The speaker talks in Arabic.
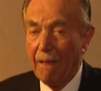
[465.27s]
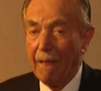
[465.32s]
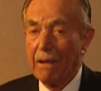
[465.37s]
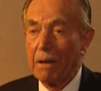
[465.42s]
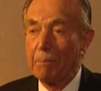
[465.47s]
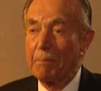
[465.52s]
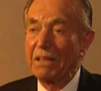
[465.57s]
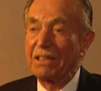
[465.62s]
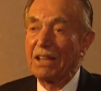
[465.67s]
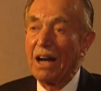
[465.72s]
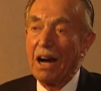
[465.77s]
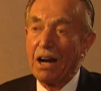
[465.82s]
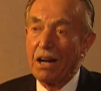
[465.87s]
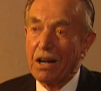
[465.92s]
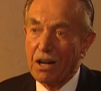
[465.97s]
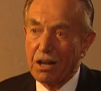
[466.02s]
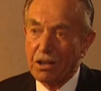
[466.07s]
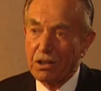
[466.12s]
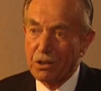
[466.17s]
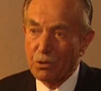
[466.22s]
لما
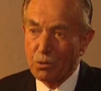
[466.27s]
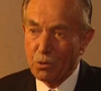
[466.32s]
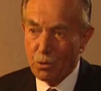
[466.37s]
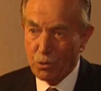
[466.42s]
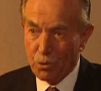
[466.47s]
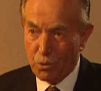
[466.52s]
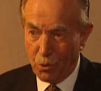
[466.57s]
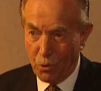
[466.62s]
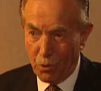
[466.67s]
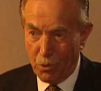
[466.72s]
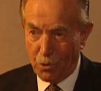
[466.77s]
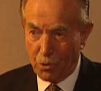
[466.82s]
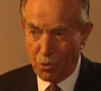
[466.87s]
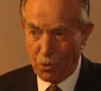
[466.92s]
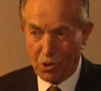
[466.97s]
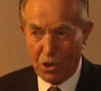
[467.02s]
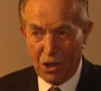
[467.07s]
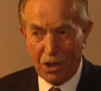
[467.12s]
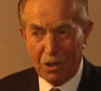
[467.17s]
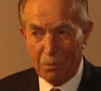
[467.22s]
تاخر دخول
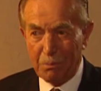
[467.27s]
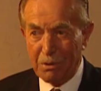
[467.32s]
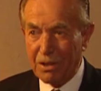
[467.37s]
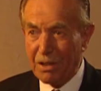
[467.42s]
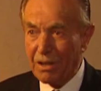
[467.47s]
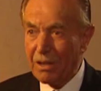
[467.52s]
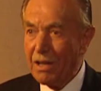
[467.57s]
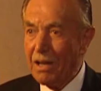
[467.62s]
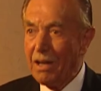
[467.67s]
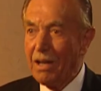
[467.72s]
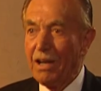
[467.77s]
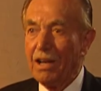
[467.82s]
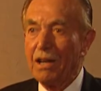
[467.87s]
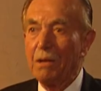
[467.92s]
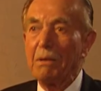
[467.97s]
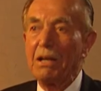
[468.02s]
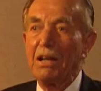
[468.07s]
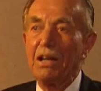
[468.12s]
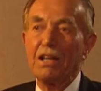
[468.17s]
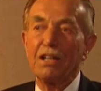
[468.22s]
الجيوش العربيه
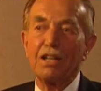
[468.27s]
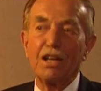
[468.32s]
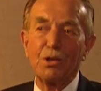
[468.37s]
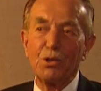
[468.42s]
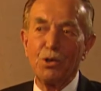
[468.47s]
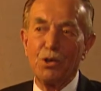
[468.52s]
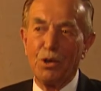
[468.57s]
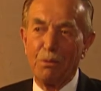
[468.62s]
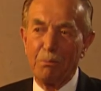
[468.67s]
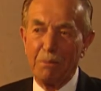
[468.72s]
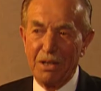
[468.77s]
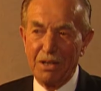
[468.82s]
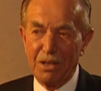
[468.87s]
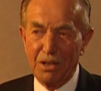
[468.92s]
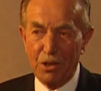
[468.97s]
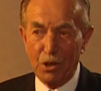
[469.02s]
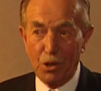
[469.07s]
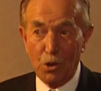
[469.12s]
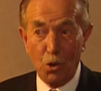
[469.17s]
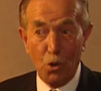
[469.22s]
عمل عندنا نوع من
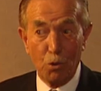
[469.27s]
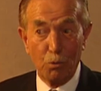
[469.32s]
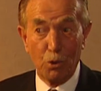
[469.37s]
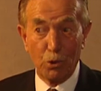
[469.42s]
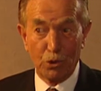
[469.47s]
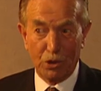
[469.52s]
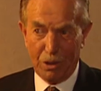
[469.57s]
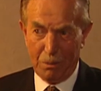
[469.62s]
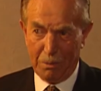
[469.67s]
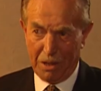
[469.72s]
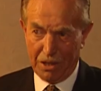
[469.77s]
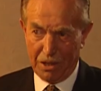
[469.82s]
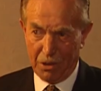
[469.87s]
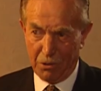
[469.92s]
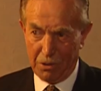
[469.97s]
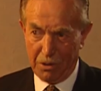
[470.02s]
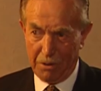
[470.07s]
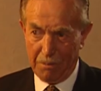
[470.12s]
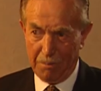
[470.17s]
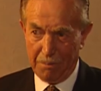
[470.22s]
الهبوط المعنوي